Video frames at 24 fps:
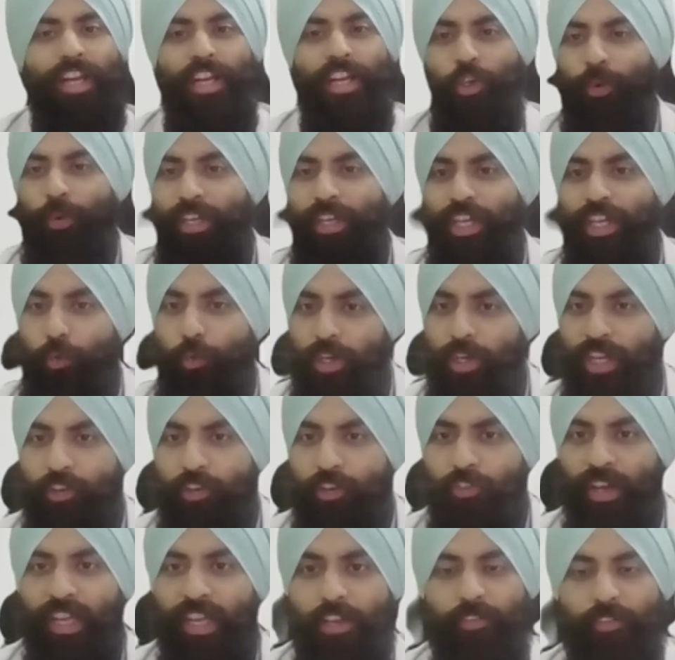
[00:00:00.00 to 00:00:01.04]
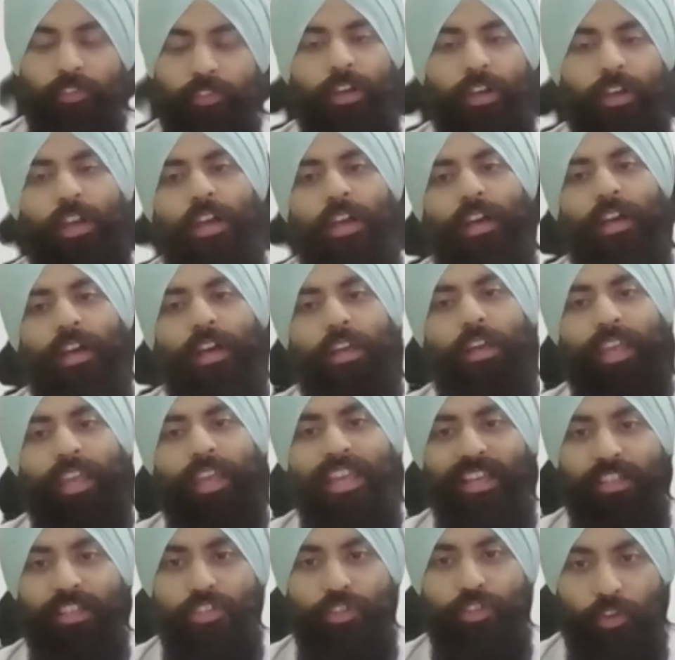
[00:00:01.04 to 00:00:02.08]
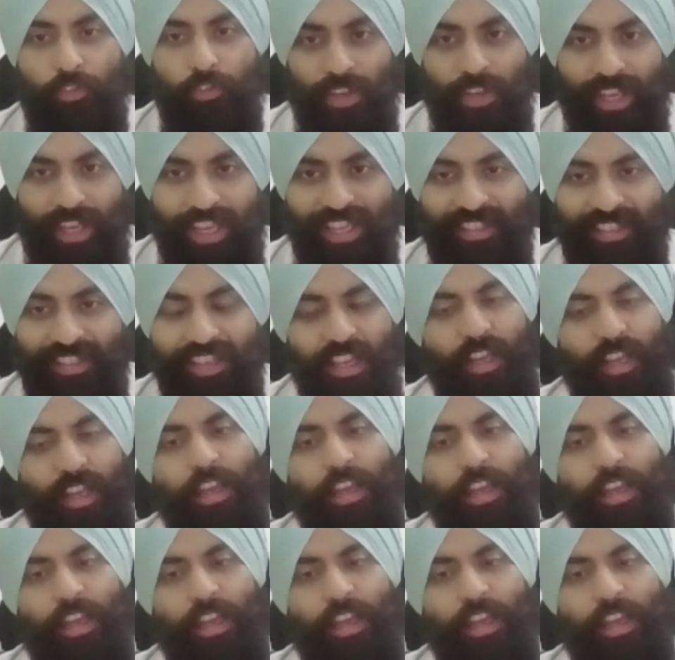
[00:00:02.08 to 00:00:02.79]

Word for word: 20 to 25 uh, years of age